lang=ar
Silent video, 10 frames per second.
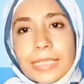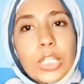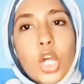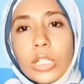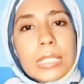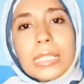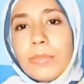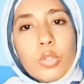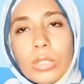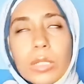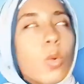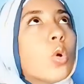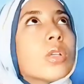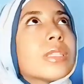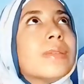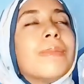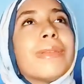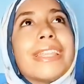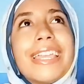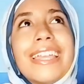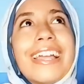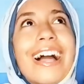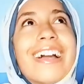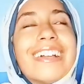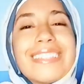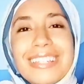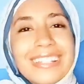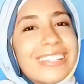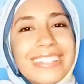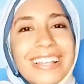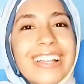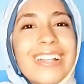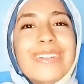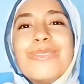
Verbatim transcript: اللي خلصني من كل ده اقسم بالله حاجه سحريه